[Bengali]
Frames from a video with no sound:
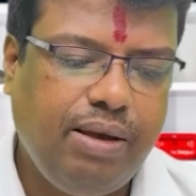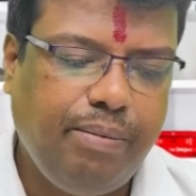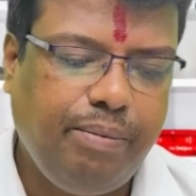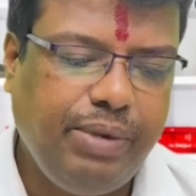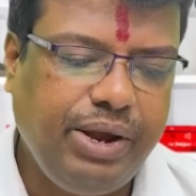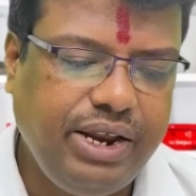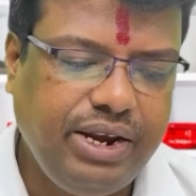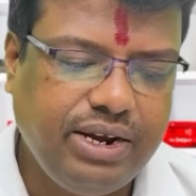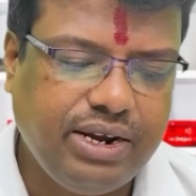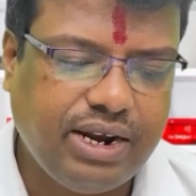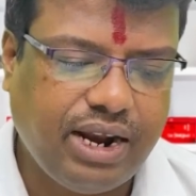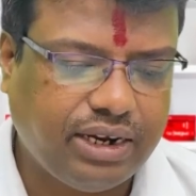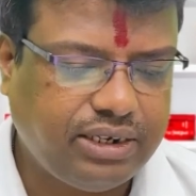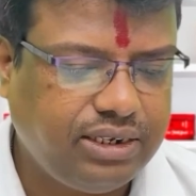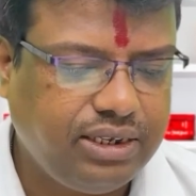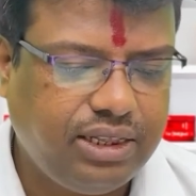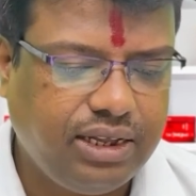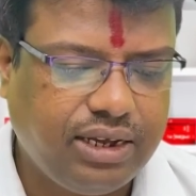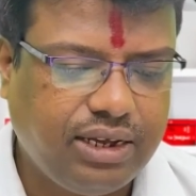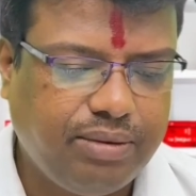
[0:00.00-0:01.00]
মীন
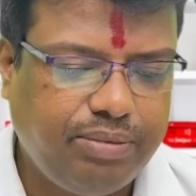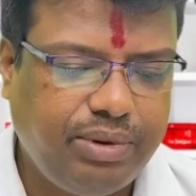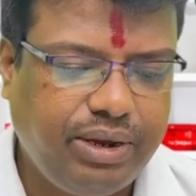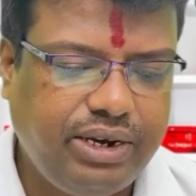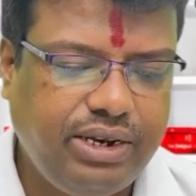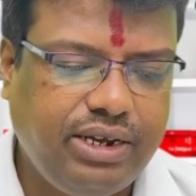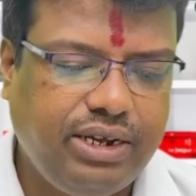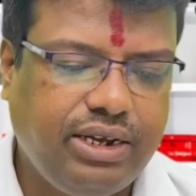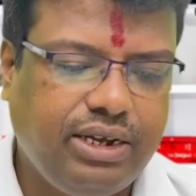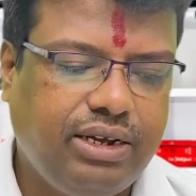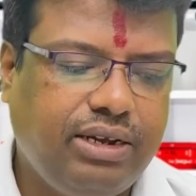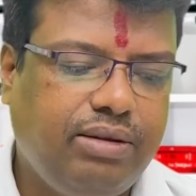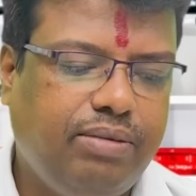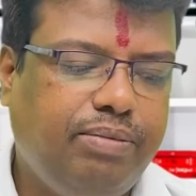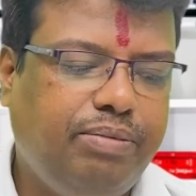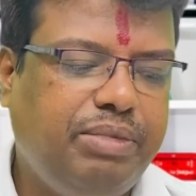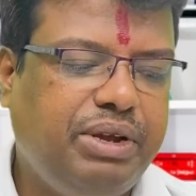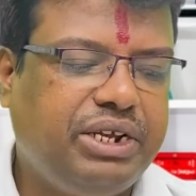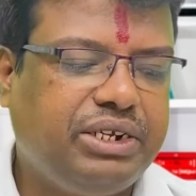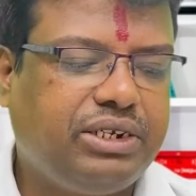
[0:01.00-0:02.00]
রাশি থেকে বেরিয়ে
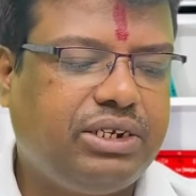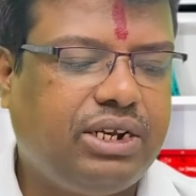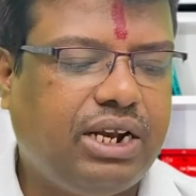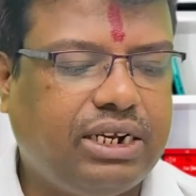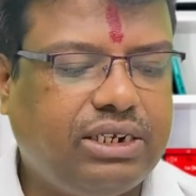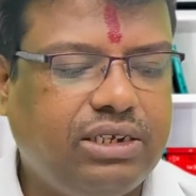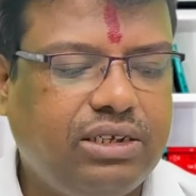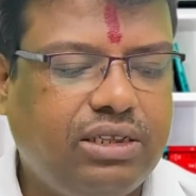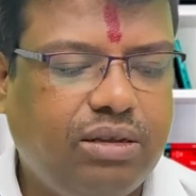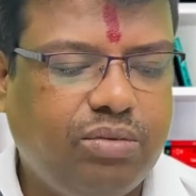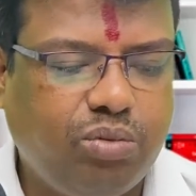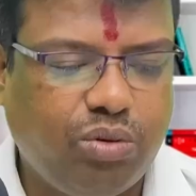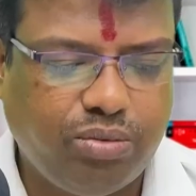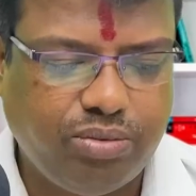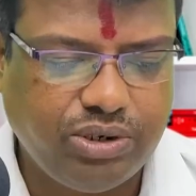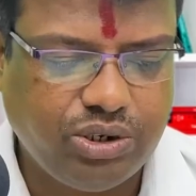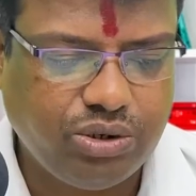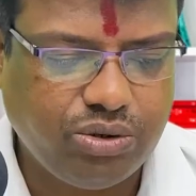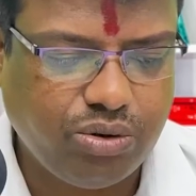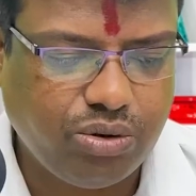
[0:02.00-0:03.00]
মেষ রাশিতে
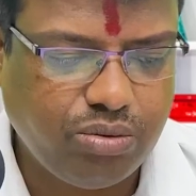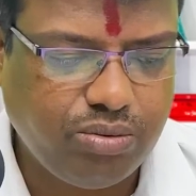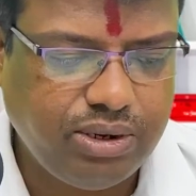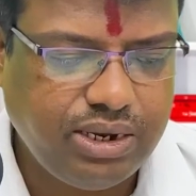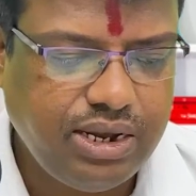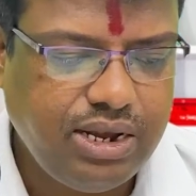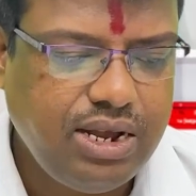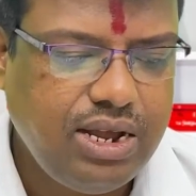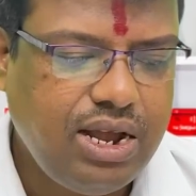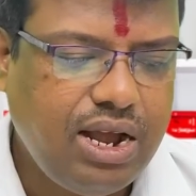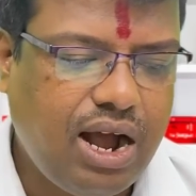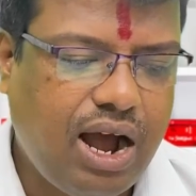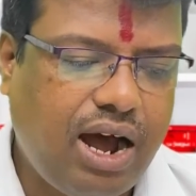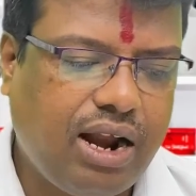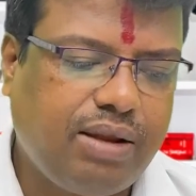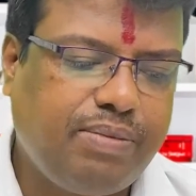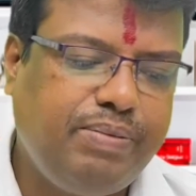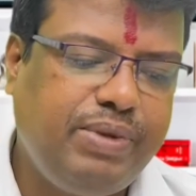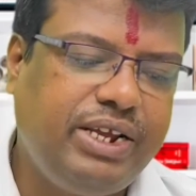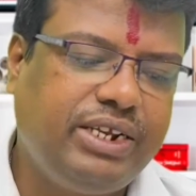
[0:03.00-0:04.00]
প্রবেশ করবে
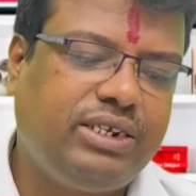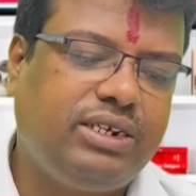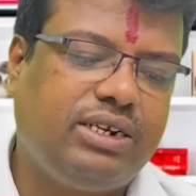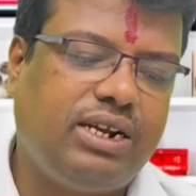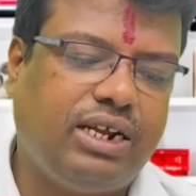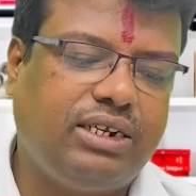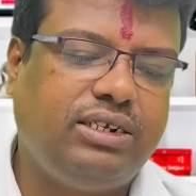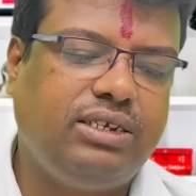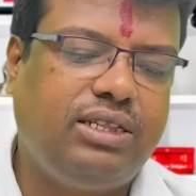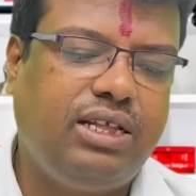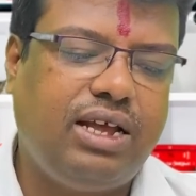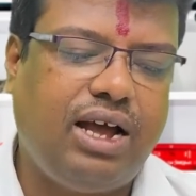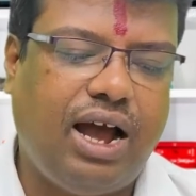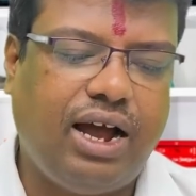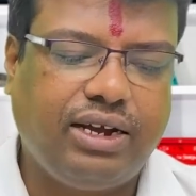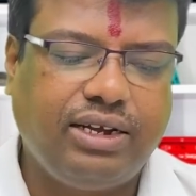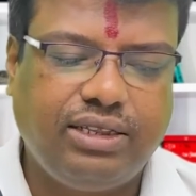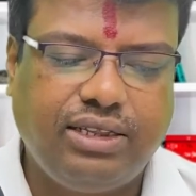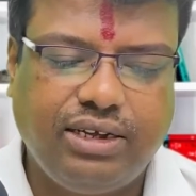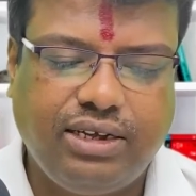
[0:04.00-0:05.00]
আর মেষ রাশিতে
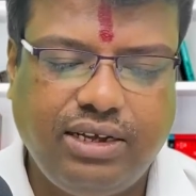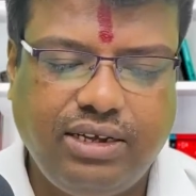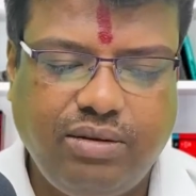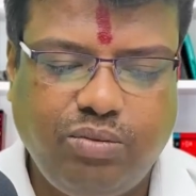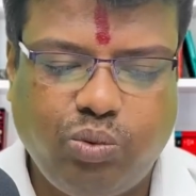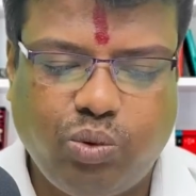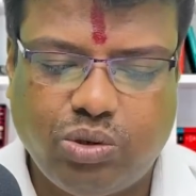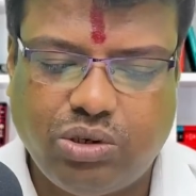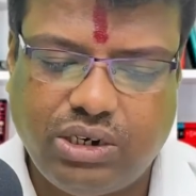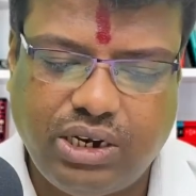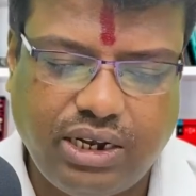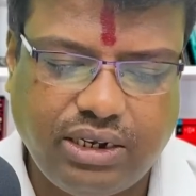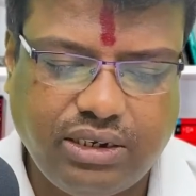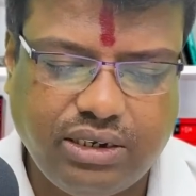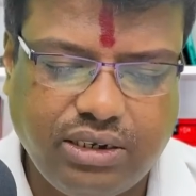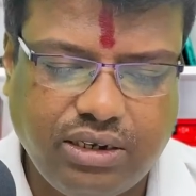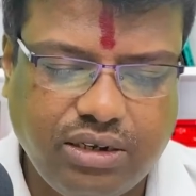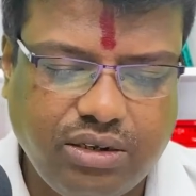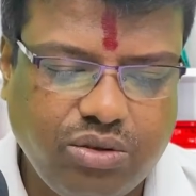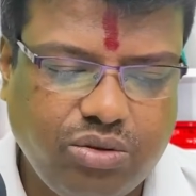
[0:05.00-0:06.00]
আগে থেকেই বসে আছে
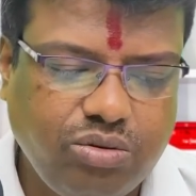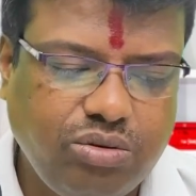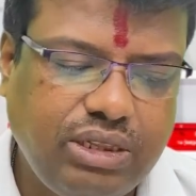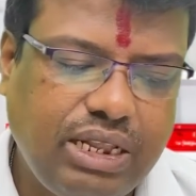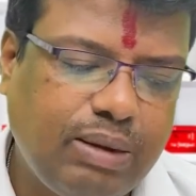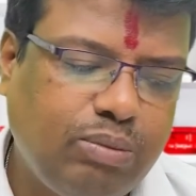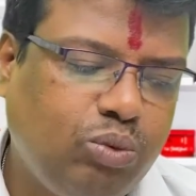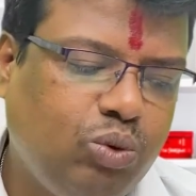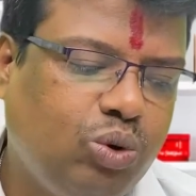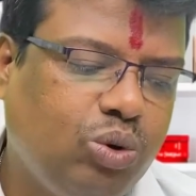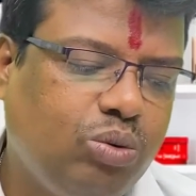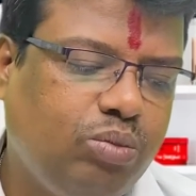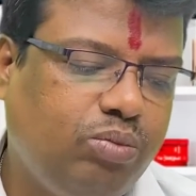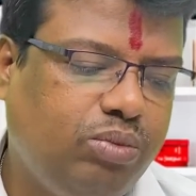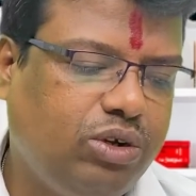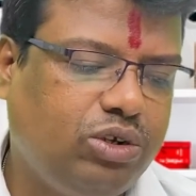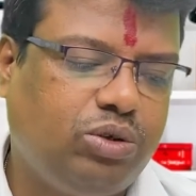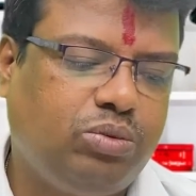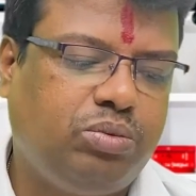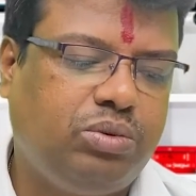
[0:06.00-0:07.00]
কিন্তু দেবগুরু
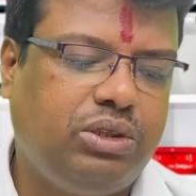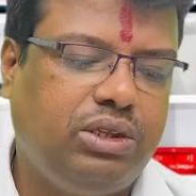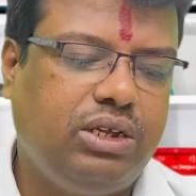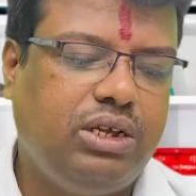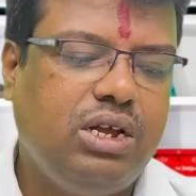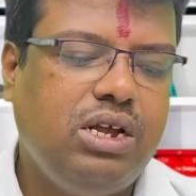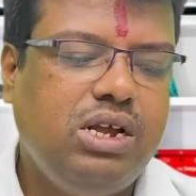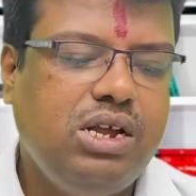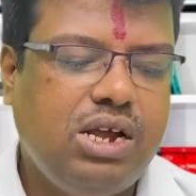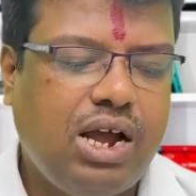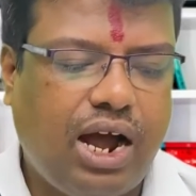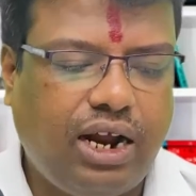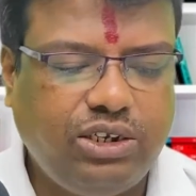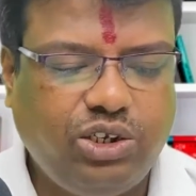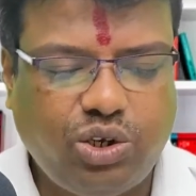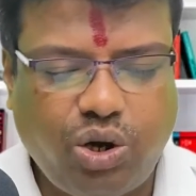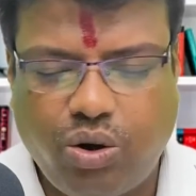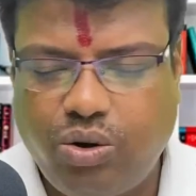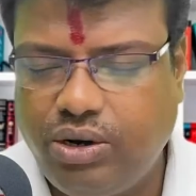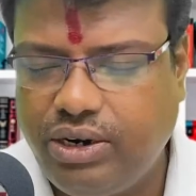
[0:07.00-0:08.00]
বৃহস্পতি আর
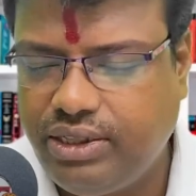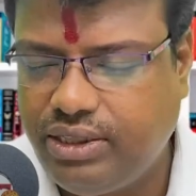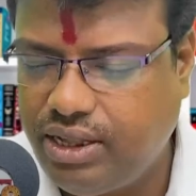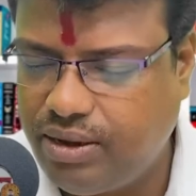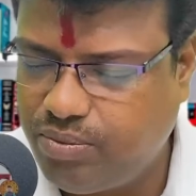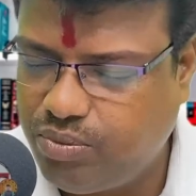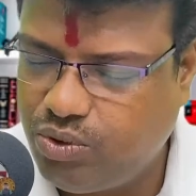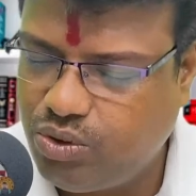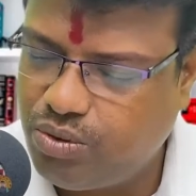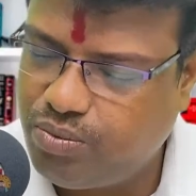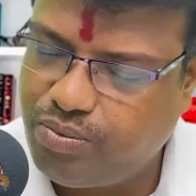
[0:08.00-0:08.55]
যখনই দেবগুরু